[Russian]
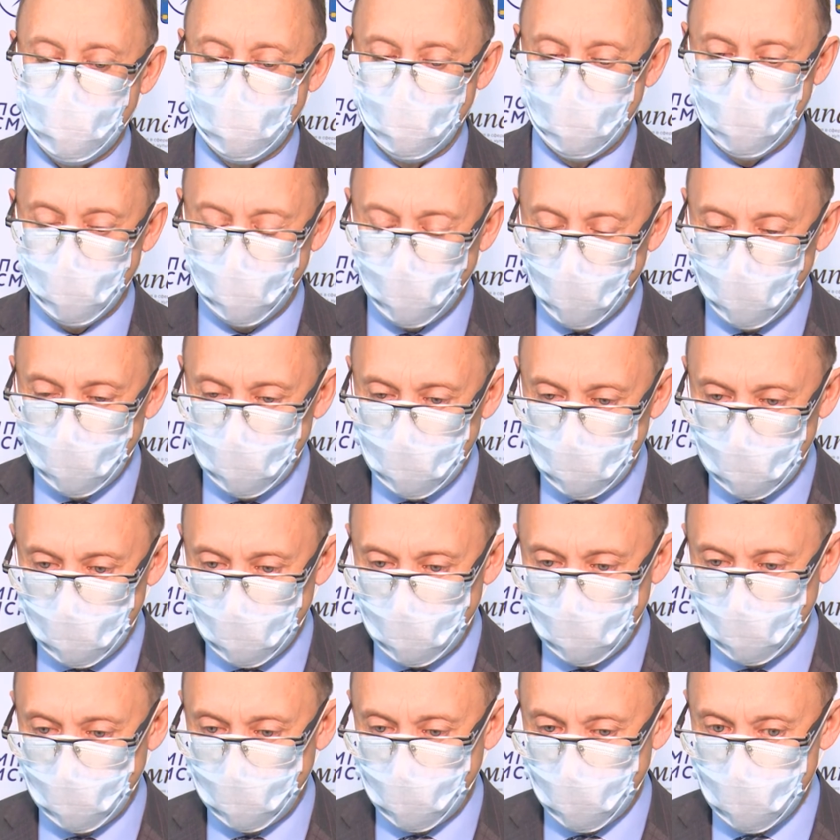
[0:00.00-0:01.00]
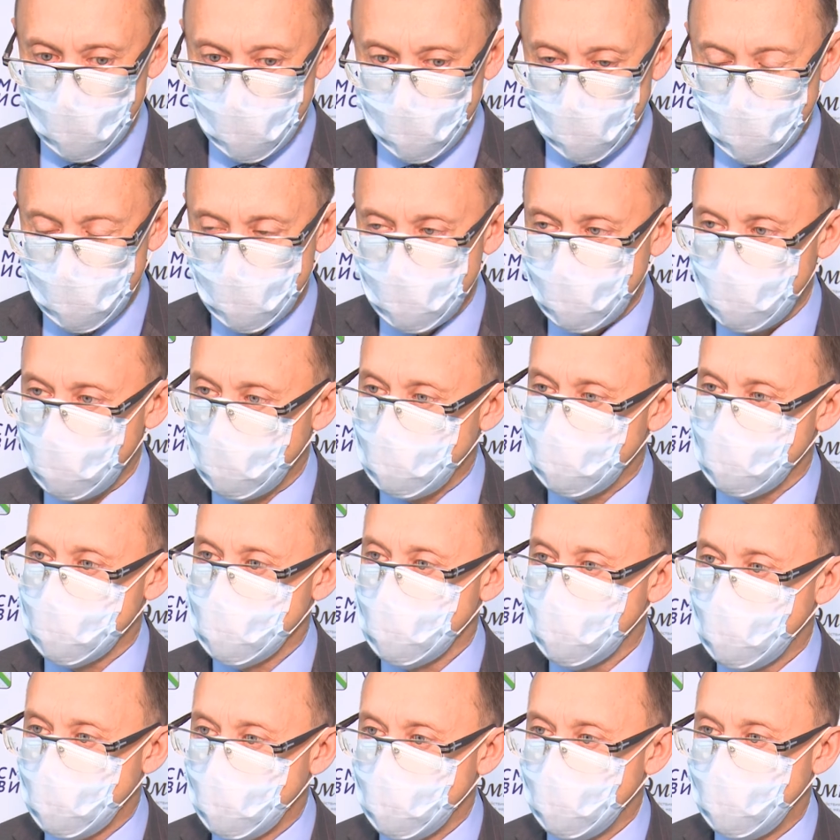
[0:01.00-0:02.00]
дополнительно произвести
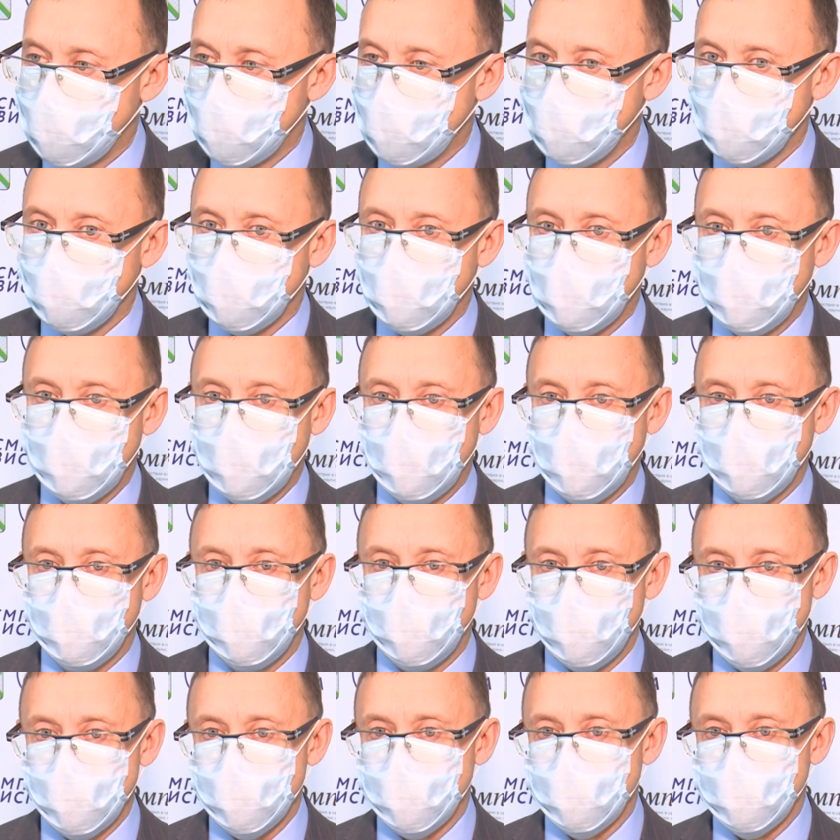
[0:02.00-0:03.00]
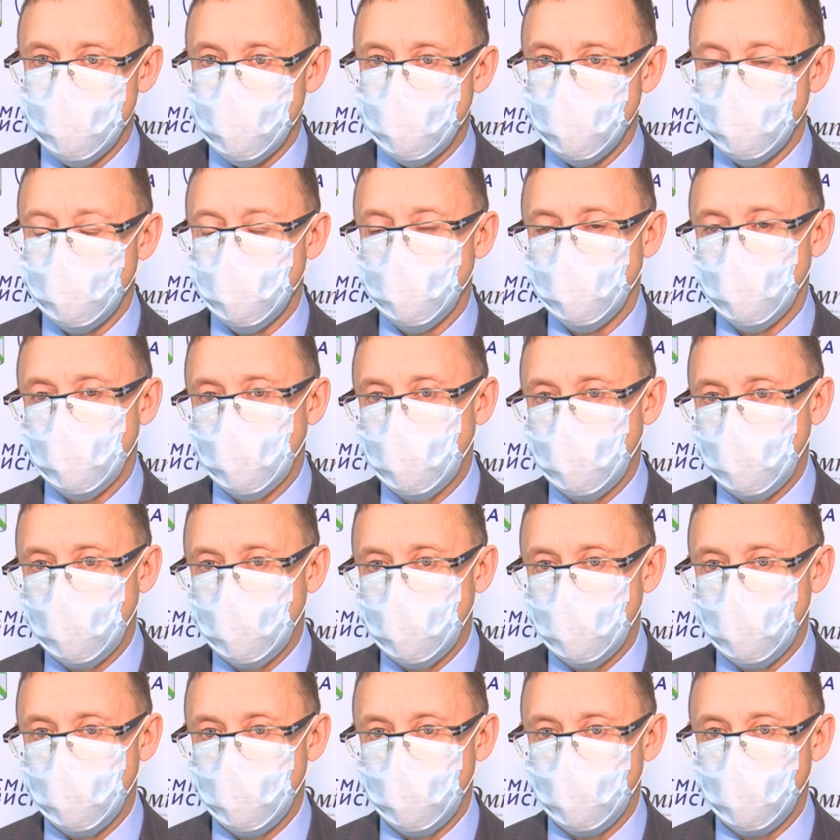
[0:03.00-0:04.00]
закупки, прежде всего,
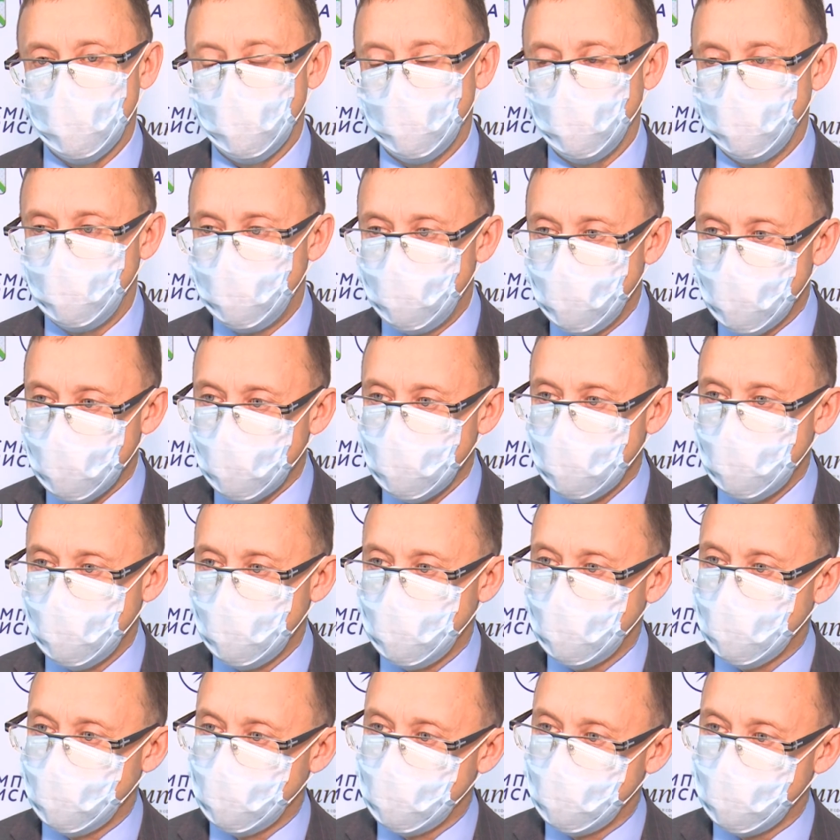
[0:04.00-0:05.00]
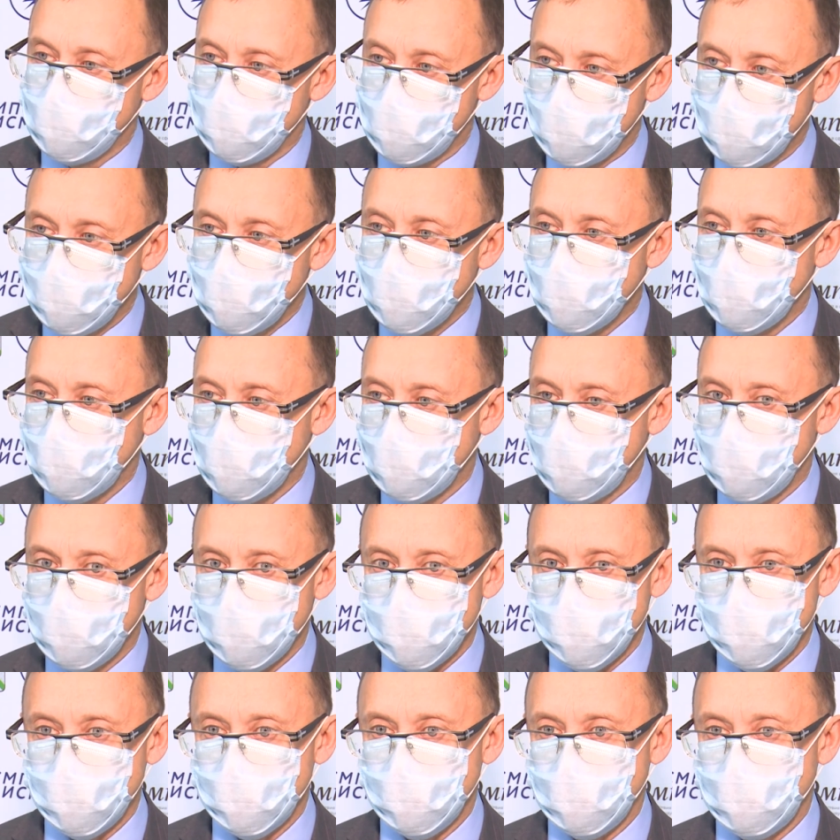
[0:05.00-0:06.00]
верхней зимней
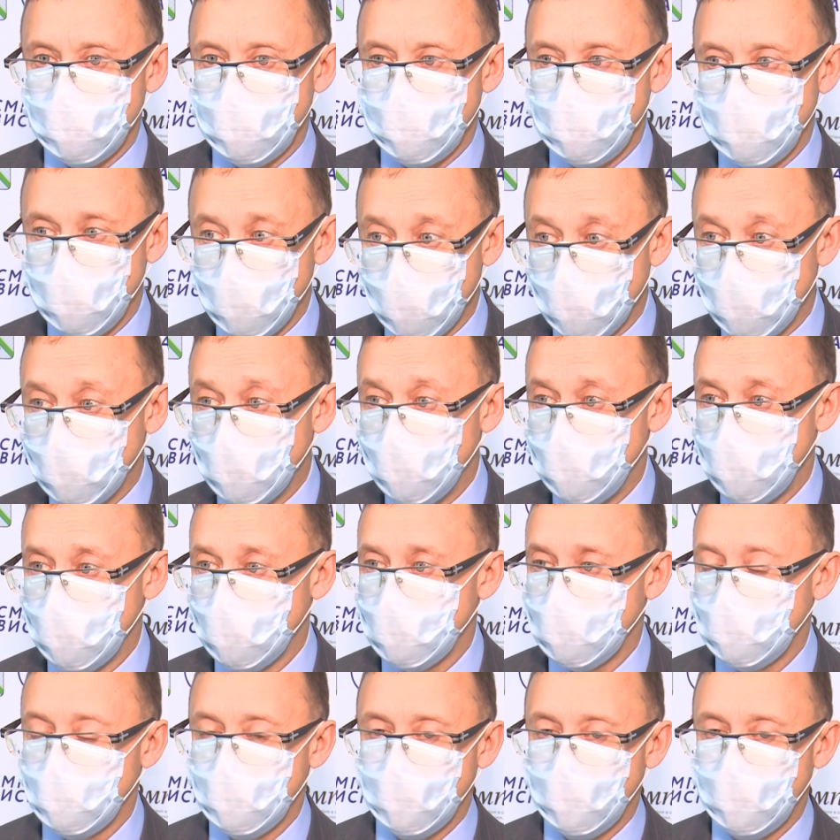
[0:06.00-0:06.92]
одежды и обуви.